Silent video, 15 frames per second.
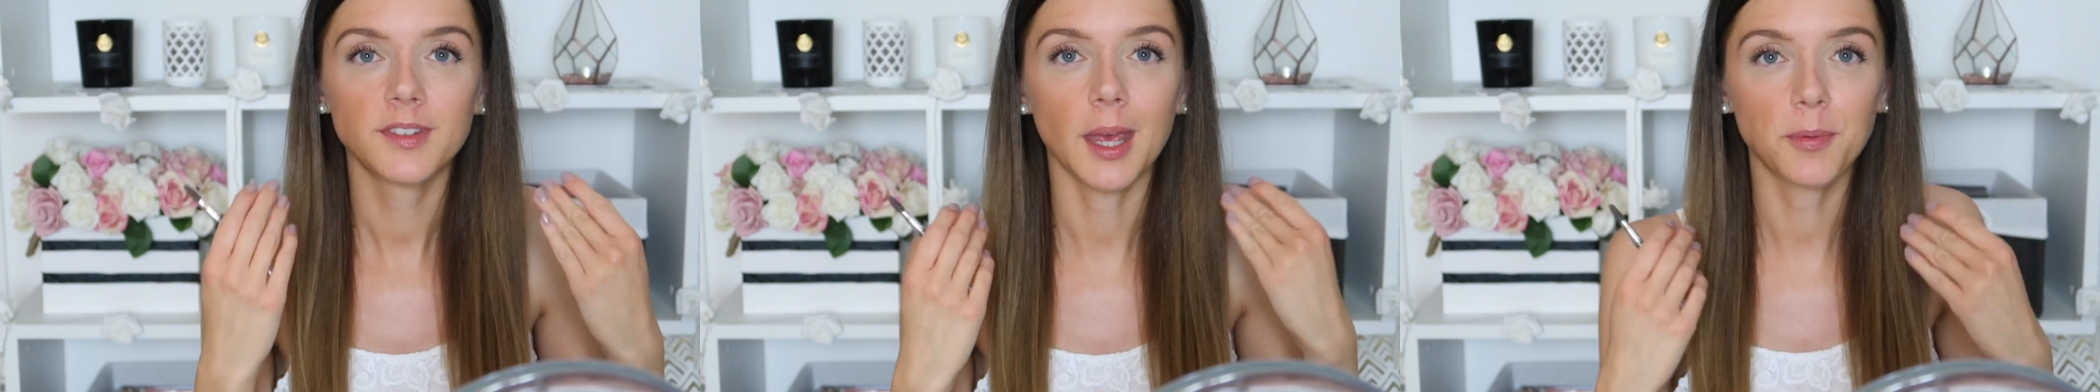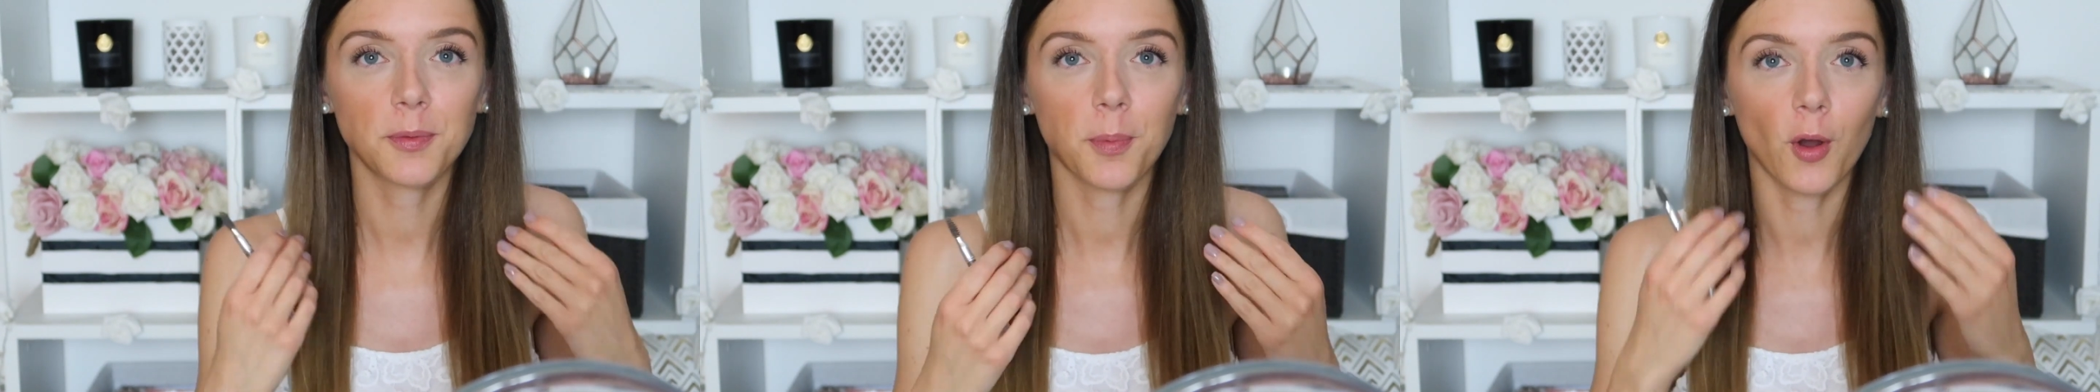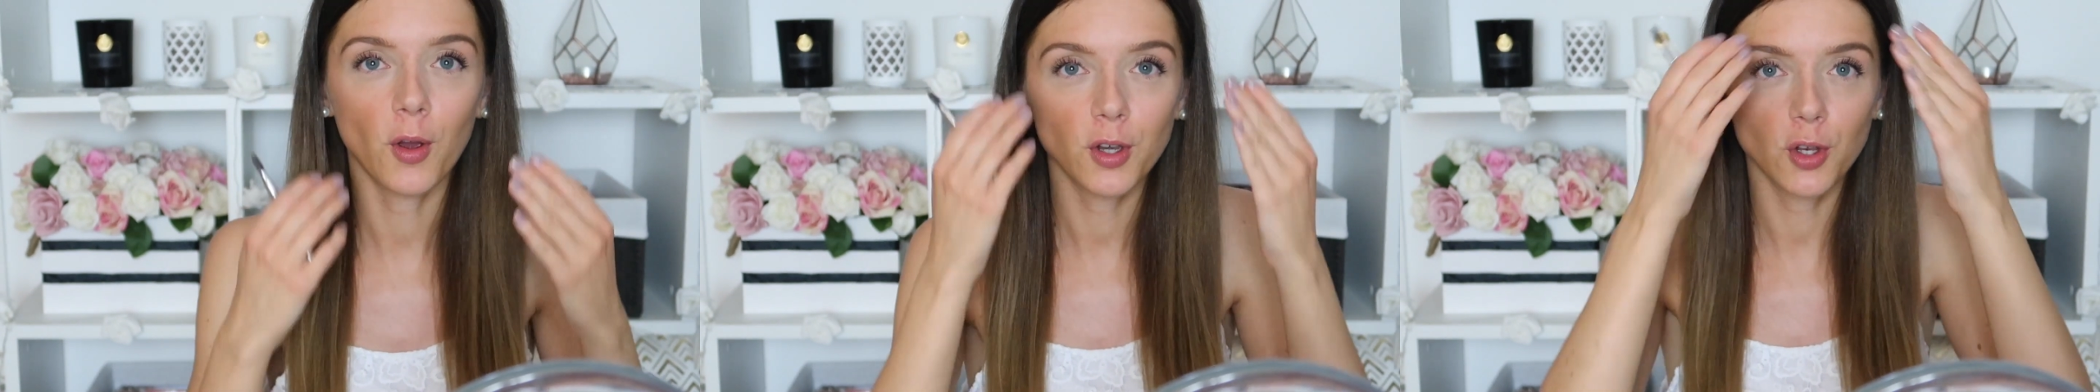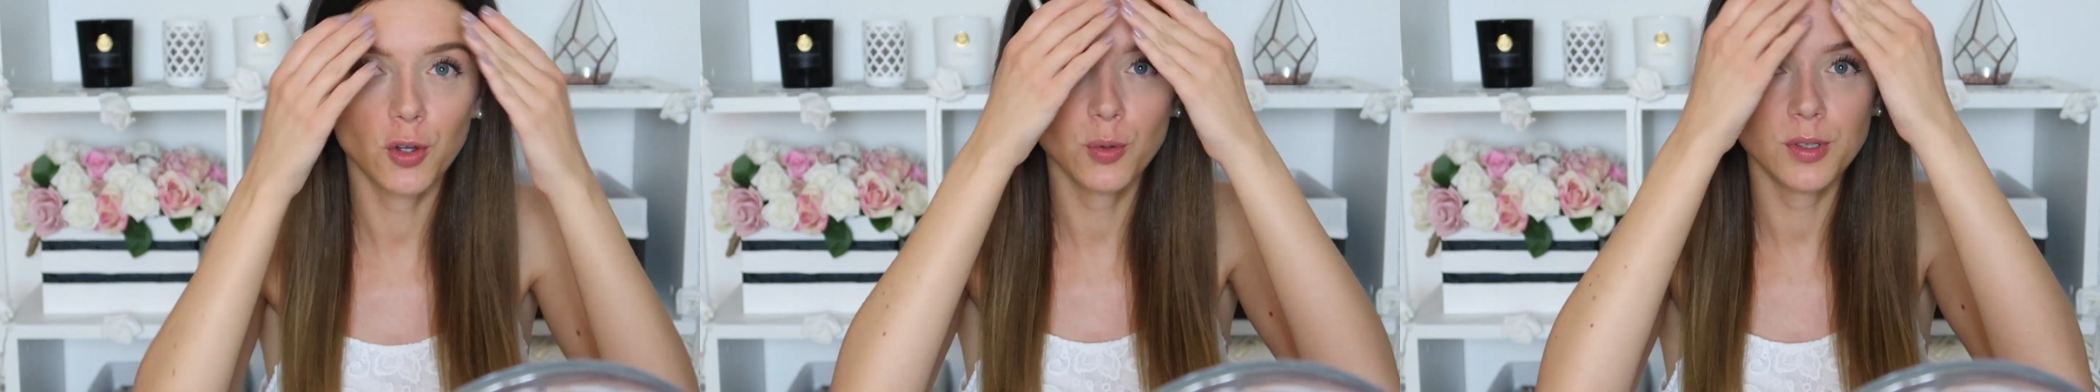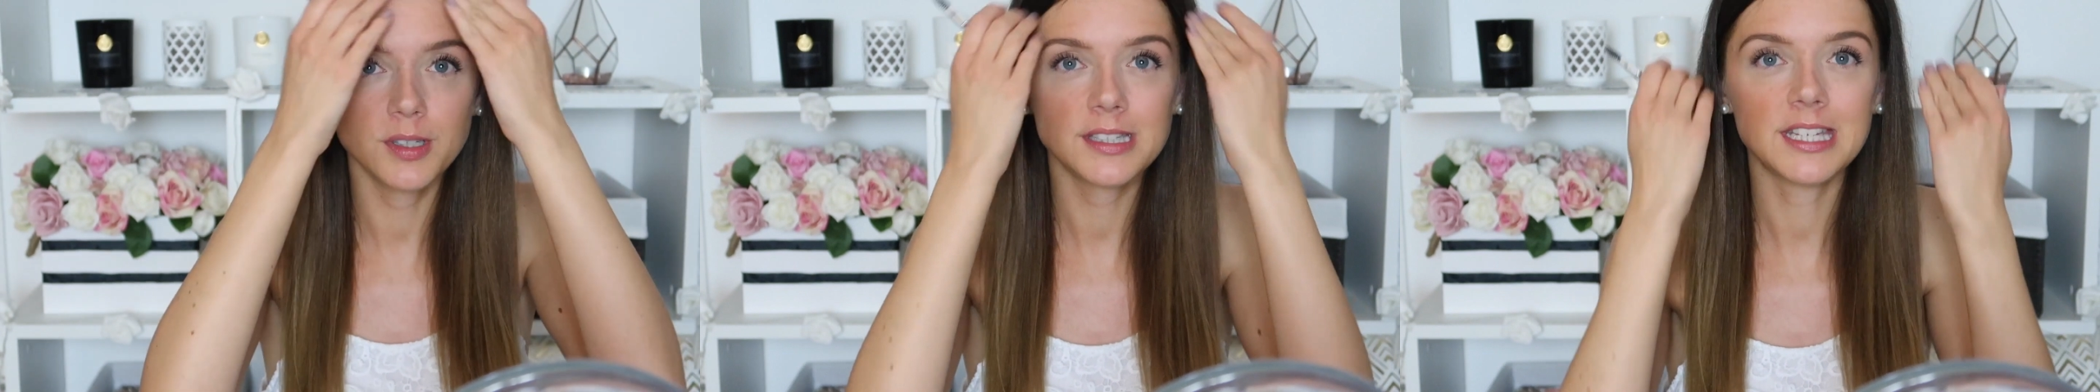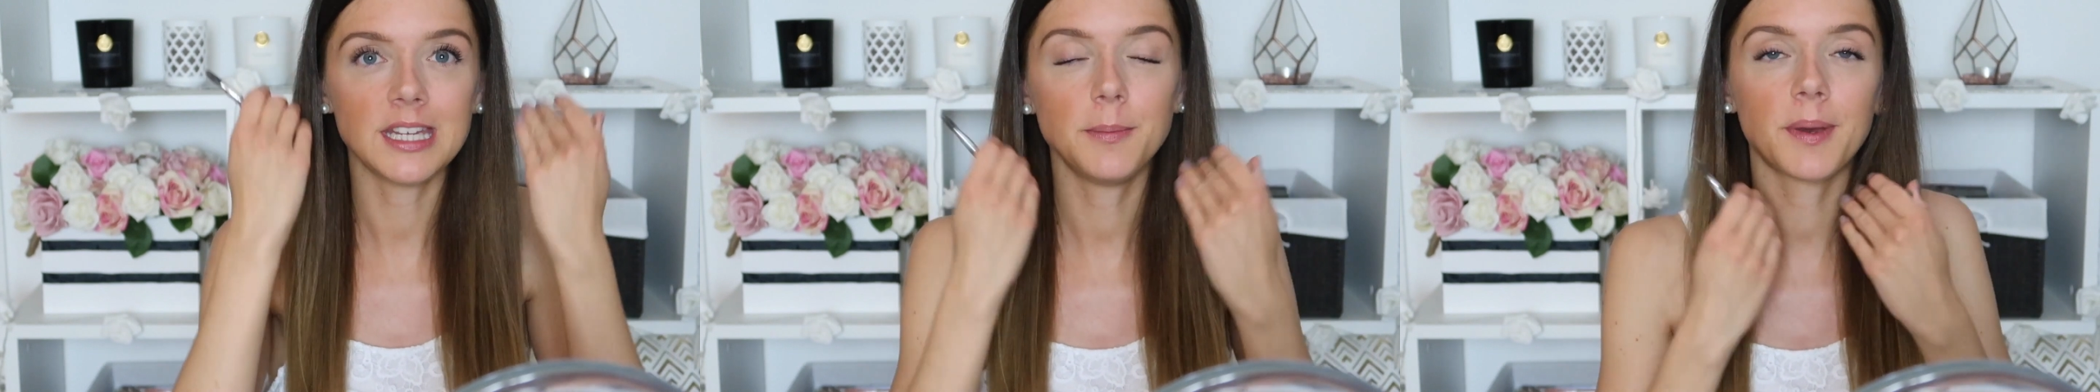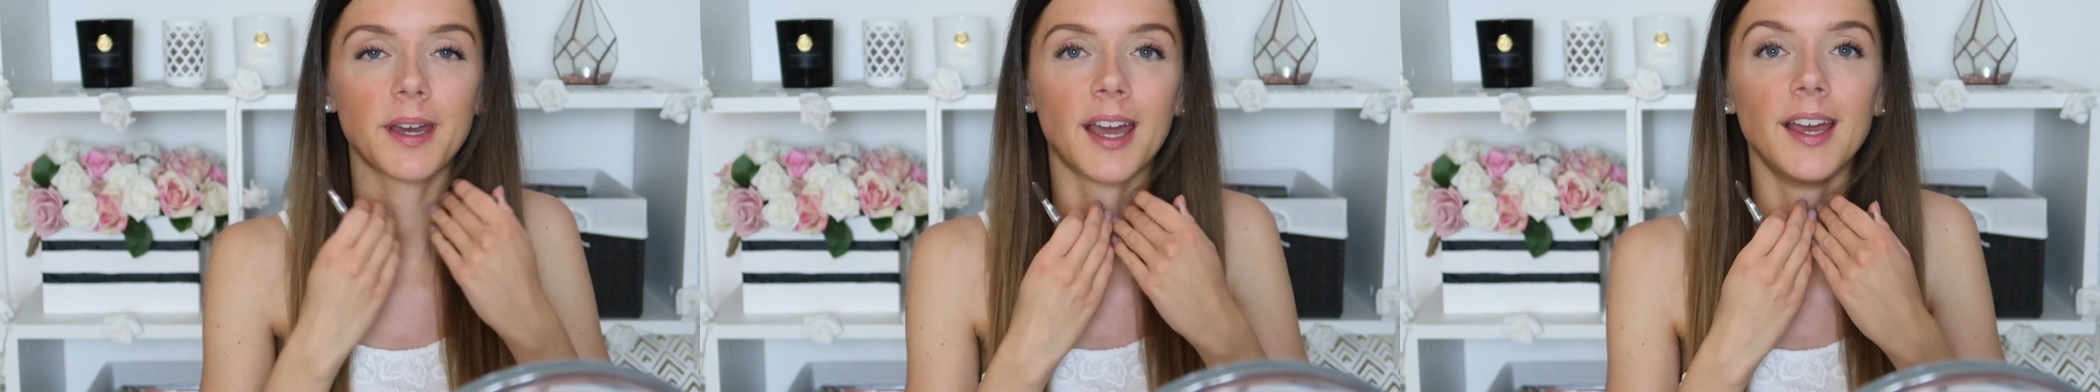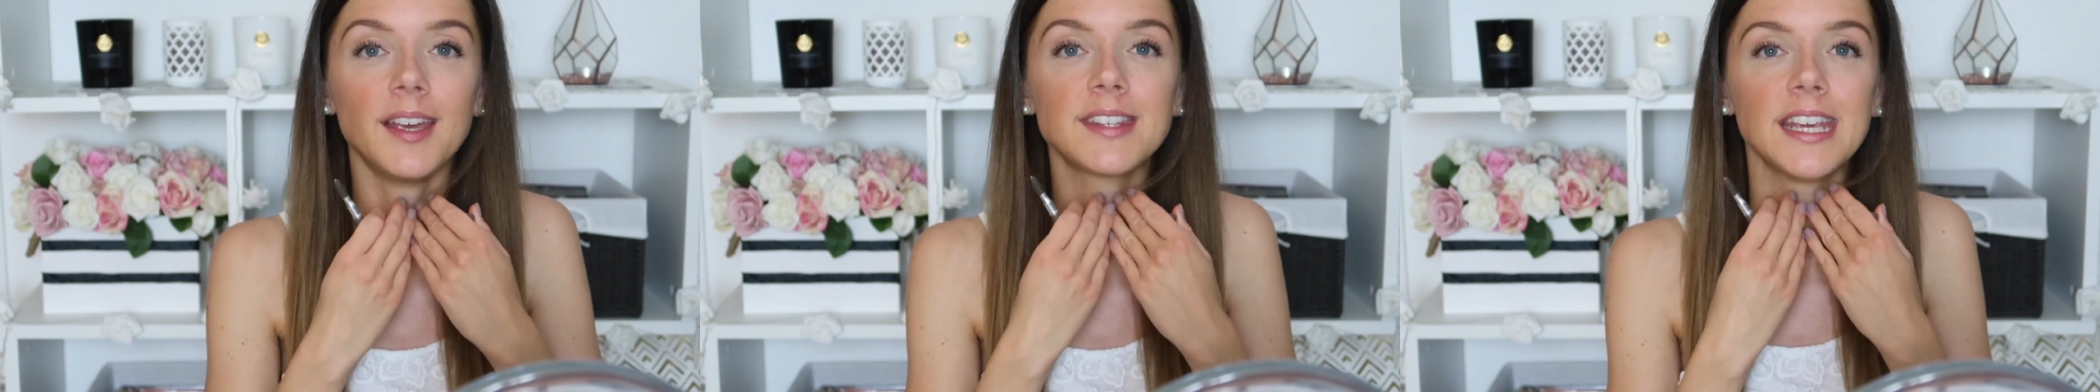Selbstbräuner nur in dem
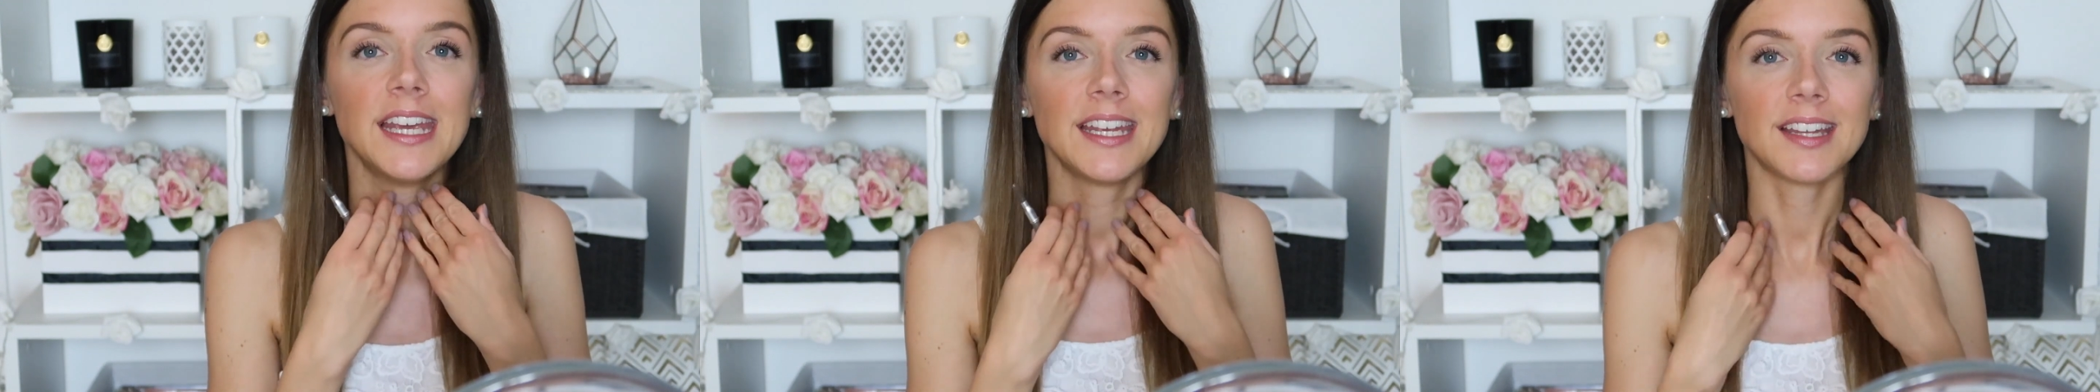Bereich.